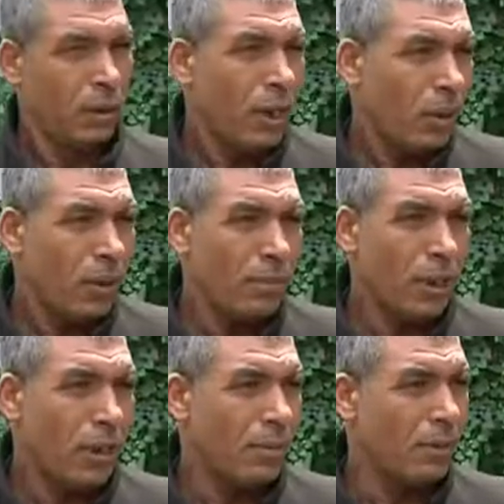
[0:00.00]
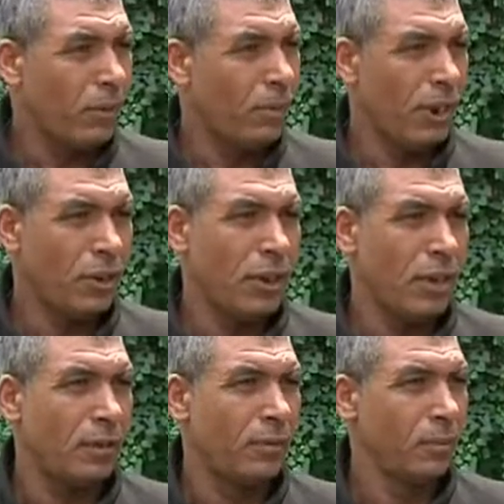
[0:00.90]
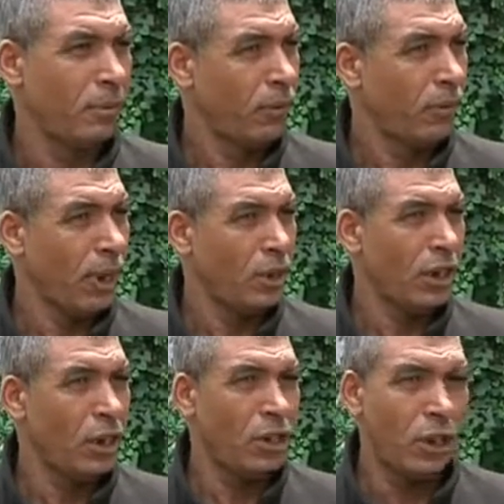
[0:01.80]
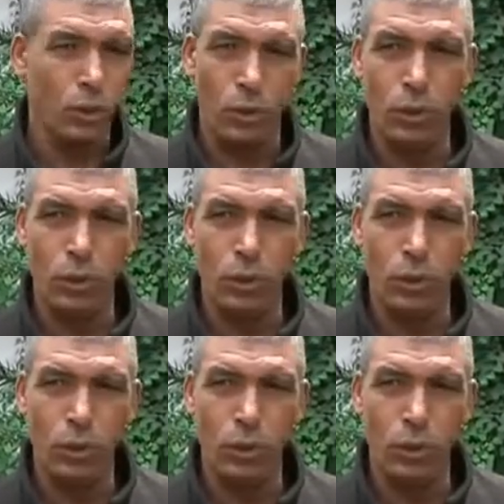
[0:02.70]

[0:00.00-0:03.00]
شهر وخمسة أيام ما فما حد شيء فهمتني ما فما حد شيء جديد كل